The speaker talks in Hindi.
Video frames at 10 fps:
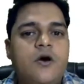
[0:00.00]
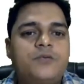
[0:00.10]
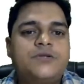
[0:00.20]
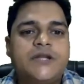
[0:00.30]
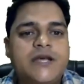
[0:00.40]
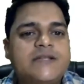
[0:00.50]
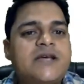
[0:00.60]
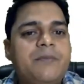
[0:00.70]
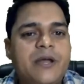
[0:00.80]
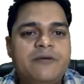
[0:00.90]
का ऑप्शन है
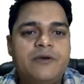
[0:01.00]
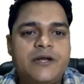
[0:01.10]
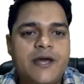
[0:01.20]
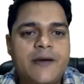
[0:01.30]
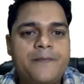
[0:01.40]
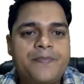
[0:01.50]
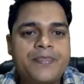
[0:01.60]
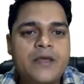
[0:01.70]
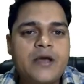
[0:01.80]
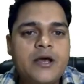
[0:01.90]
इसका बेनिफिट क्या है
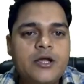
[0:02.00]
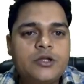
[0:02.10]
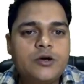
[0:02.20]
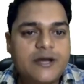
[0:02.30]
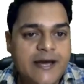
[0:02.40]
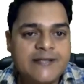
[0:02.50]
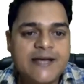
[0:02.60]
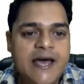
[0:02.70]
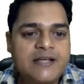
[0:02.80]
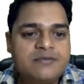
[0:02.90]
तो गैस
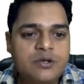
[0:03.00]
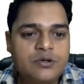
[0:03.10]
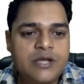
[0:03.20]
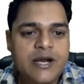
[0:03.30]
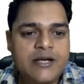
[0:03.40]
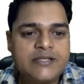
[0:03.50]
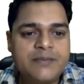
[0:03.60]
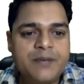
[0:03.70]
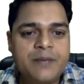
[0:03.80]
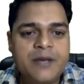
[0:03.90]
एज वी नो दैट जब
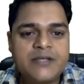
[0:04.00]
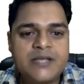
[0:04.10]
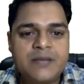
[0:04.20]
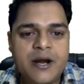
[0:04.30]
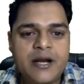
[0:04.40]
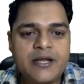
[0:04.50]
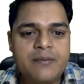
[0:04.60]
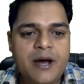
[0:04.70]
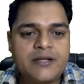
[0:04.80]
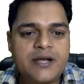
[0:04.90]
भी हम एस थ्री बकेट की
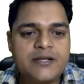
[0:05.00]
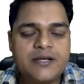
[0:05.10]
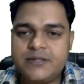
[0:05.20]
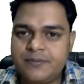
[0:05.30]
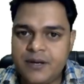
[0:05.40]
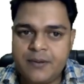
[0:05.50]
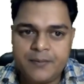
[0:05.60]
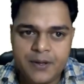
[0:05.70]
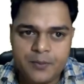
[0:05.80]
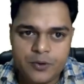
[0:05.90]
बात करते हैं जब भी हम
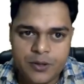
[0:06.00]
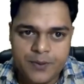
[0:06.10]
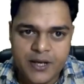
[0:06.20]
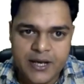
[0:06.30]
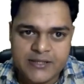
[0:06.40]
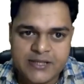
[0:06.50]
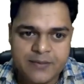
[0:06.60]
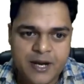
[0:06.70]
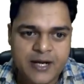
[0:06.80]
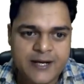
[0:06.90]
अपने पोर्टल पे एस थ्री
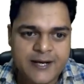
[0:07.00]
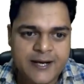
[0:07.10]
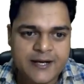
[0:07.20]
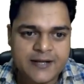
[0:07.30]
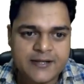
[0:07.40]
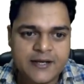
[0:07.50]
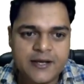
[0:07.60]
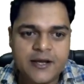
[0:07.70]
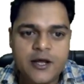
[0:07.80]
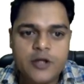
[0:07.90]
बकेट क्रिएट करते हैं
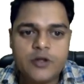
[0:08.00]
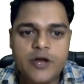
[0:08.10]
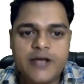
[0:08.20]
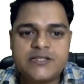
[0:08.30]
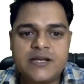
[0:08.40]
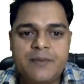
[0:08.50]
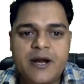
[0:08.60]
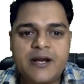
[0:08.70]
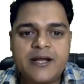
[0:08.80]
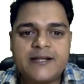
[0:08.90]
तो एस थ्री
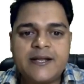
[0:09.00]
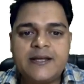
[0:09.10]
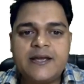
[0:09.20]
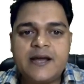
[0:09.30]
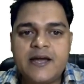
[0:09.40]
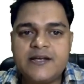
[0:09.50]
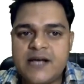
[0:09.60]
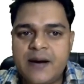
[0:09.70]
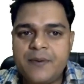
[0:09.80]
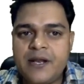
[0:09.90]
बकेट एक तरीके का
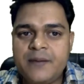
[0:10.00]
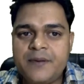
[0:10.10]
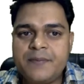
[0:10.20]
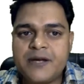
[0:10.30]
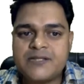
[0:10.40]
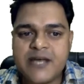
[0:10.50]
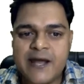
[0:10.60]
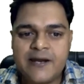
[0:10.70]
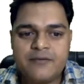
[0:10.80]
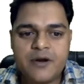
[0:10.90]
एग्जाम्पल है अपने पास
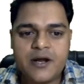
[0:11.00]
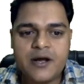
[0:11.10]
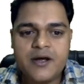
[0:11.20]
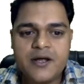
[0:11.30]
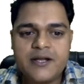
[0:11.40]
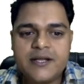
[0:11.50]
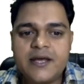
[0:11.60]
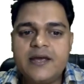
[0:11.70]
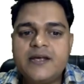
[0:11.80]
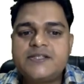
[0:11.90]
सैर नेटवर्क का ठीक
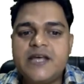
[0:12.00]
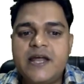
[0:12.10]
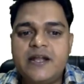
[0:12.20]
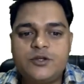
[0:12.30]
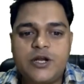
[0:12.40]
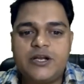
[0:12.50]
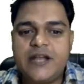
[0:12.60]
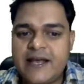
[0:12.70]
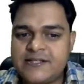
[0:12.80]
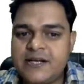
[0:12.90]
है सॉरी
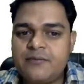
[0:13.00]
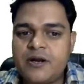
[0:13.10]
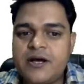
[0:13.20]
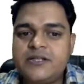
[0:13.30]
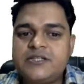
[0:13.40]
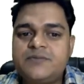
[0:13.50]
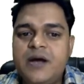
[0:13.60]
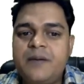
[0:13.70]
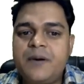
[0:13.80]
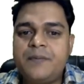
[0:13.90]
नेस नेटवर्क का जिसमें
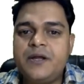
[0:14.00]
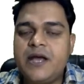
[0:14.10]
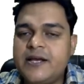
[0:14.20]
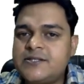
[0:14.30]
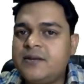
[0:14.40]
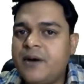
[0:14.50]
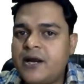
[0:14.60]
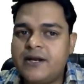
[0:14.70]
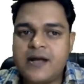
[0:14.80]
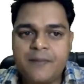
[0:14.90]
आप अपने एस थ्री
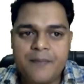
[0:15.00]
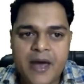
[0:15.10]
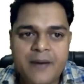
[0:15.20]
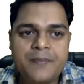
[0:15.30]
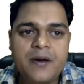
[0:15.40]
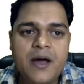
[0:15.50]
बकेट का मैप